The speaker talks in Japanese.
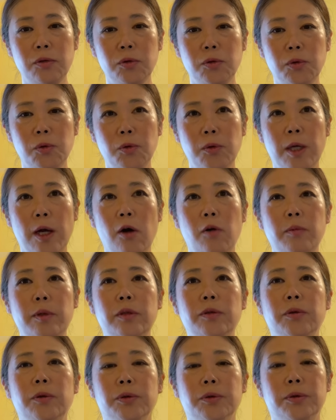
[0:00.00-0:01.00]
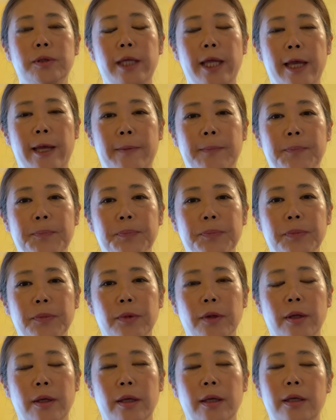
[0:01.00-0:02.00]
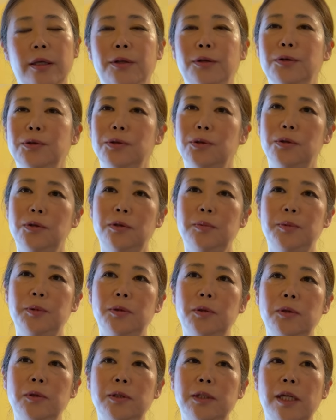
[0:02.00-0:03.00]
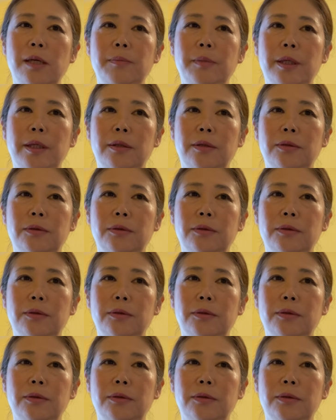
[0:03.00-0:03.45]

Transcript: の動画を見ることで予測プログラミン